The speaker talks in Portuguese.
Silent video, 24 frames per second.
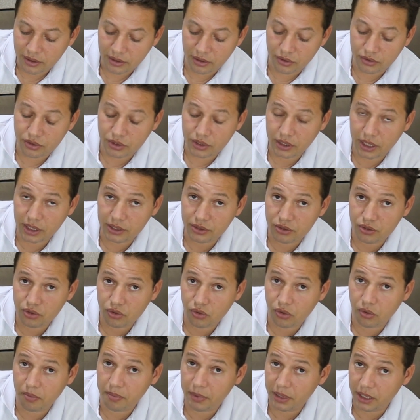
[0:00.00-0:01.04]
Não esquece de
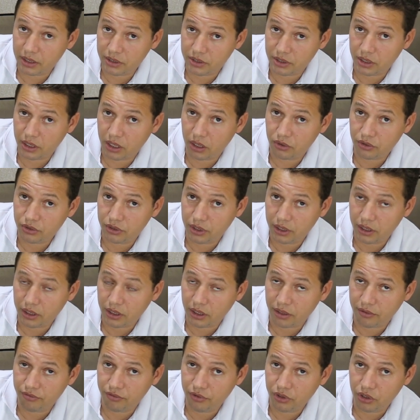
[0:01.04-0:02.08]
compartilhar os
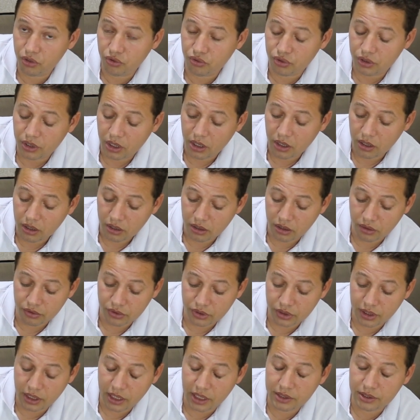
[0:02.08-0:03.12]
30 vídeos, não
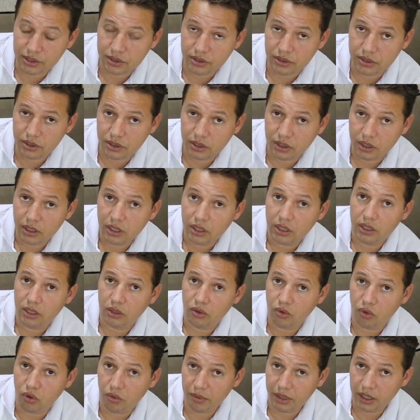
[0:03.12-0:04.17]
esquece de
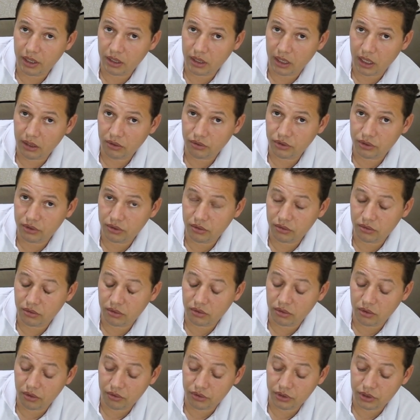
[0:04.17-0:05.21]
comentar, nos,
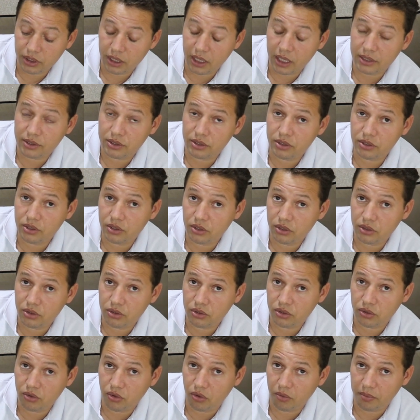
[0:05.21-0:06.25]
não esquece de,
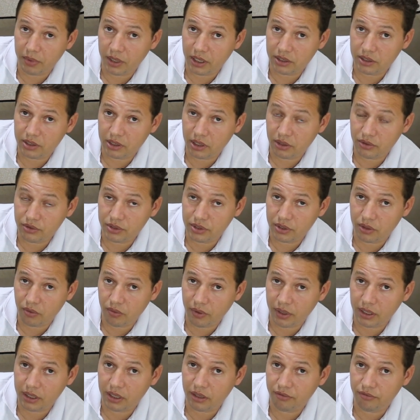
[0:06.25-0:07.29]
de compartilhar os
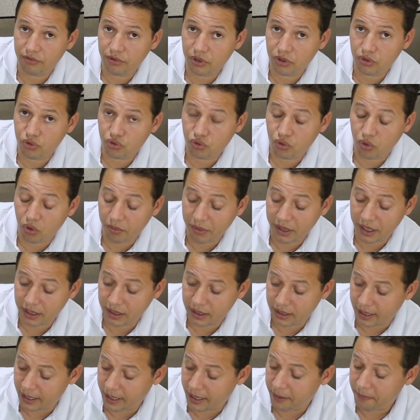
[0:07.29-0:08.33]
50 vídeos,
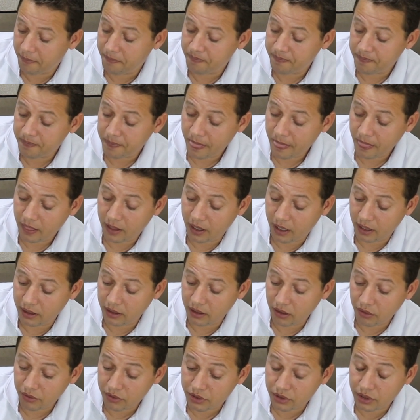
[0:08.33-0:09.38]
comentar, tá?
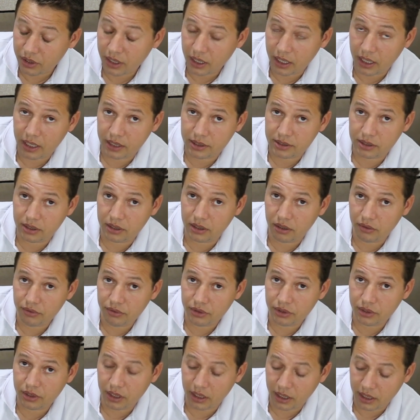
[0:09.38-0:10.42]
Não esquece, não
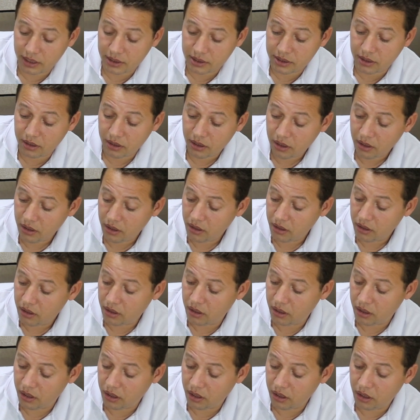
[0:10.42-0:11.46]
esquece.
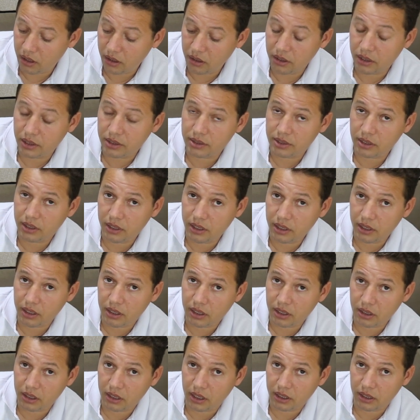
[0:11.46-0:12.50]
É, e esse
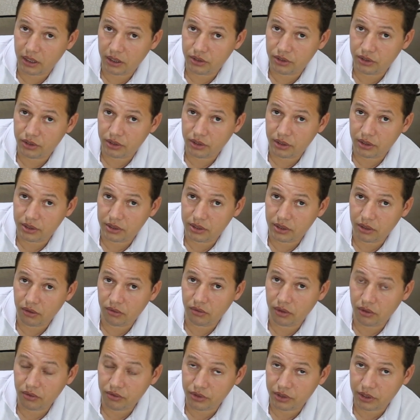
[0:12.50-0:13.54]
link que está aí na
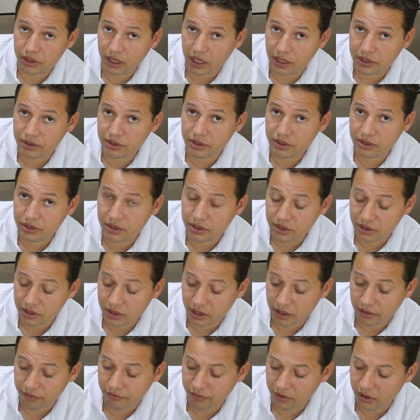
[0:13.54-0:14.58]
descrição, não esquece de se
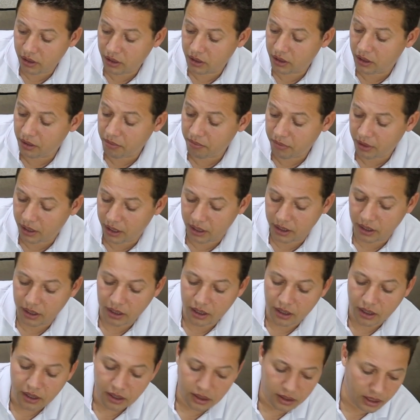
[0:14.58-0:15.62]
inscrever também
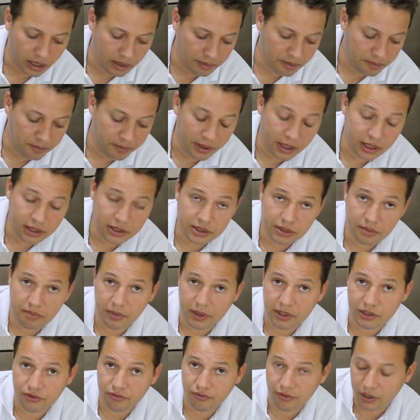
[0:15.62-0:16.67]
tá? Para
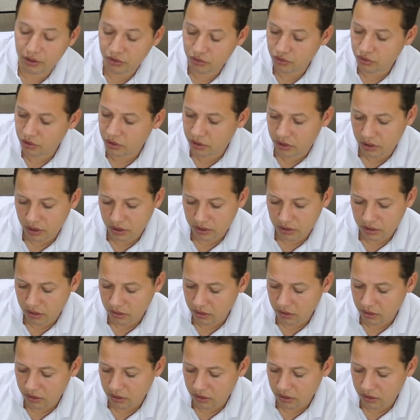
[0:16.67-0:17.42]
participar de vários sorteios.